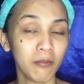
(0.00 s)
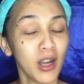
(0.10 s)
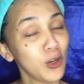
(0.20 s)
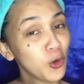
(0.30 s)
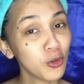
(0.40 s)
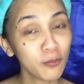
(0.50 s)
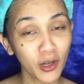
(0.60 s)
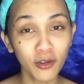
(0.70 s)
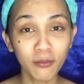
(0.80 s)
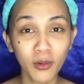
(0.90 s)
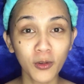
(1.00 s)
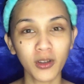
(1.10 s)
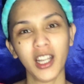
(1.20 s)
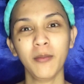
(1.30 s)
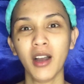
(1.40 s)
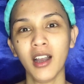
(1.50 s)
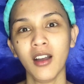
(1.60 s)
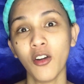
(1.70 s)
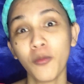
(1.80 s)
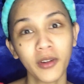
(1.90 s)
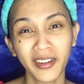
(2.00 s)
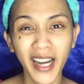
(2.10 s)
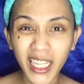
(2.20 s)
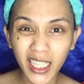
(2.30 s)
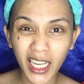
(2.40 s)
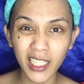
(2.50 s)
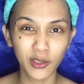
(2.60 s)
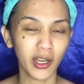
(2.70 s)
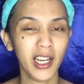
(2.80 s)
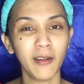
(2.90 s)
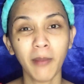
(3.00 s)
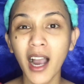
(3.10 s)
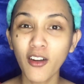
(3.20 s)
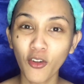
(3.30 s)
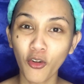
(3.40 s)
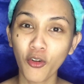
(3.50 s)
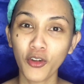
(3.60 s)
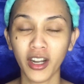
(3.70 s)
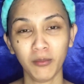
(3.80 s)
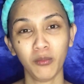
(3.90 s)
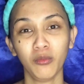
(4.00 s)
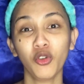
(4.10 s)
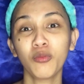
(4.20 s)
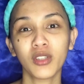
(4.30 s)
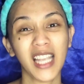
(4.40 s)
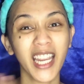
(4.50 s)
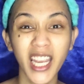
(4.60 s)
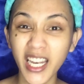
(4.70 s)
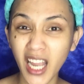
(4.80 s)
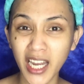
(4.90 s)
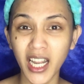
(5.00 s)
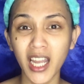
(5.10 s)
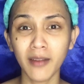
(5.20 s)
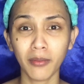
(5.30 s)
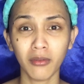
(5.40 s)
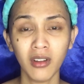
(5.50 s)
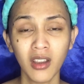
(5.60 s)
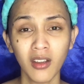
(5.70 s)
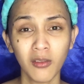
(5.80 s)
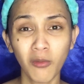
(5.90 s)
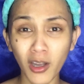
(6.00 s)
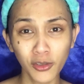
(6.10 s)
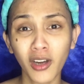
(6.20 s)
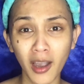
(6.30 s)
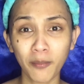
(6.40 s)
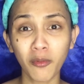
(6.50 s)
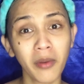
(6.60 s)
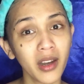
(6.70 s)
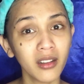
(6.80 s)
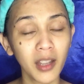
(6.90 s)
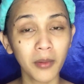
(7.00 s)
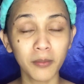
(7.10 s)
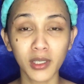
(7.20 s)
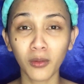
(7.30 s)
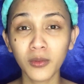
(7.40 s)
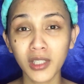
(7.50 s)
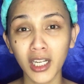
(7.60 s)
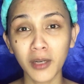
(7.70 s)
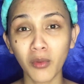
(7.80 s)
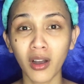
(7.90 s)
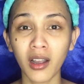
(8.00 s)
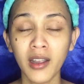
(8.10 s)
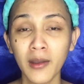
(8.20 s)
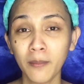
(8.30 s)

mang loan baron mo kana mga home credits or kanang bangko nang loan mo sa sakyanan ana pero wa jud ka approve bari day bisag unsa nin mo ka